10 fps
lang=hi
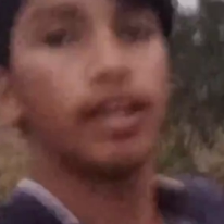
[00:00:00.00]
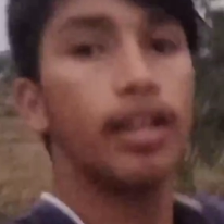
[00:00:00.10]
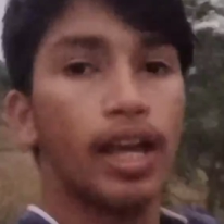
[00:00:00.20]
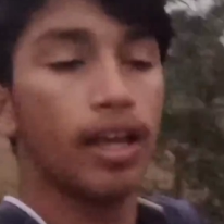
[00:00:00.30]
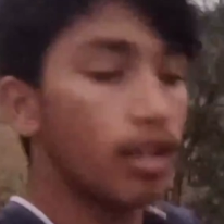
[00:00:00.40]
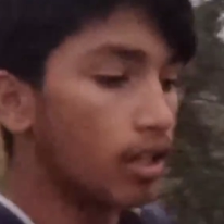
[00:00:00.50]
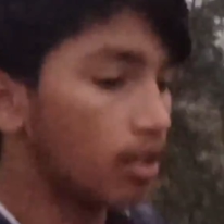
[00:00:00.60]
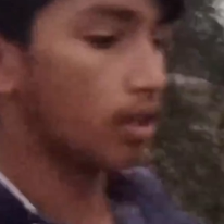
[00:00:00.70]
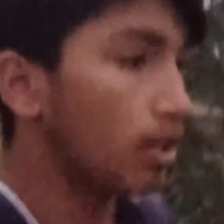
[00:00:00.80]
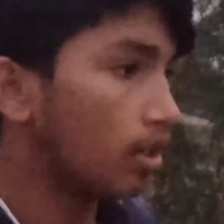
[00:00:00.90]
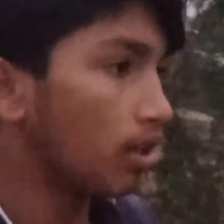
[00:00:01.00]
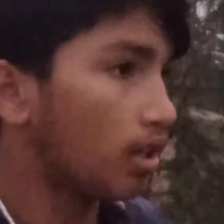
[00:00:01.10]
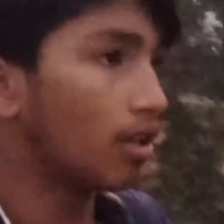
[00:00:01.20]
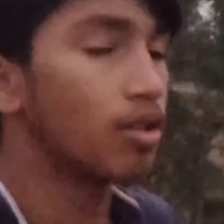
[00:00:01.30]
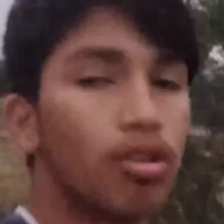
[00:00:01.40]
नहीं है
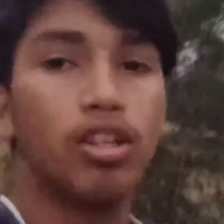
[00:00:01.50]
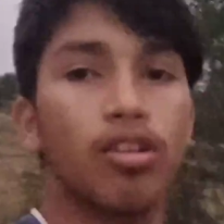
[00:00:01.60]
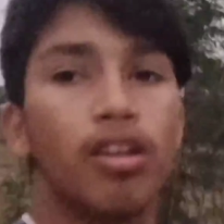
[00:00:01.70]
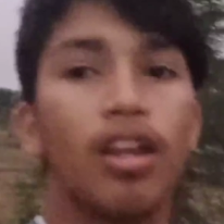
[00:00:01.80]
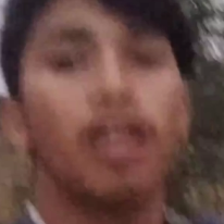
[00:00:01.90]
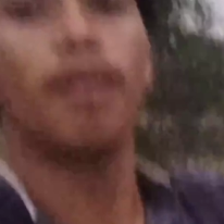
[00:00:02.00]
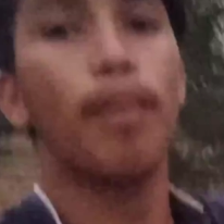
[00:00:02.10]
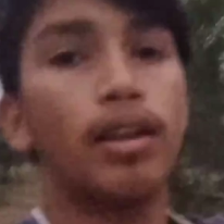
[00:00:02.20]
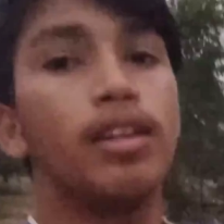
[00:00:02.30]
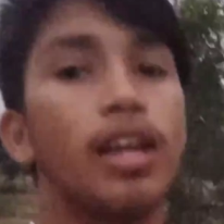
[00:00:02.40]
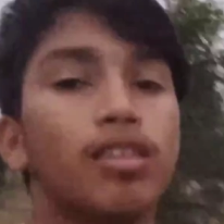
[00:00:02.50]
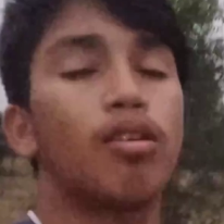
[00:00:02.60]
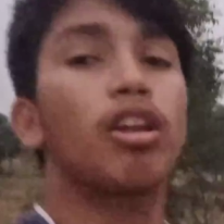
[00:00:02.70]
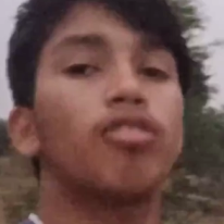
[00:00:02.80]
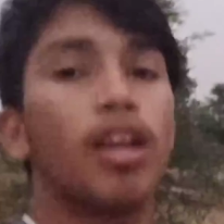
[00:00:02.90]
सॉरी सॉरी पानी है
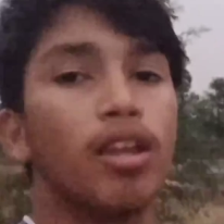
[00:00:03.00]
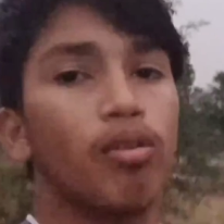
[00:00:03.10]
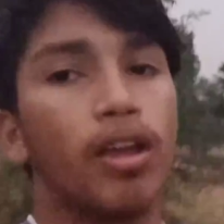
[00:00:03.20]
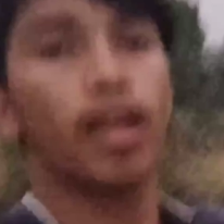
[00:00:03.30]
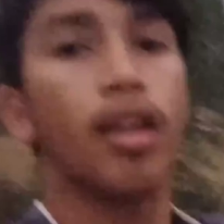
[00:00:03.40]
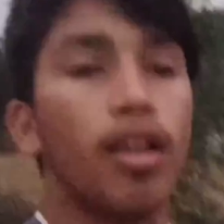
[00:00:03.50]
थोड़ा थोड़ा ही है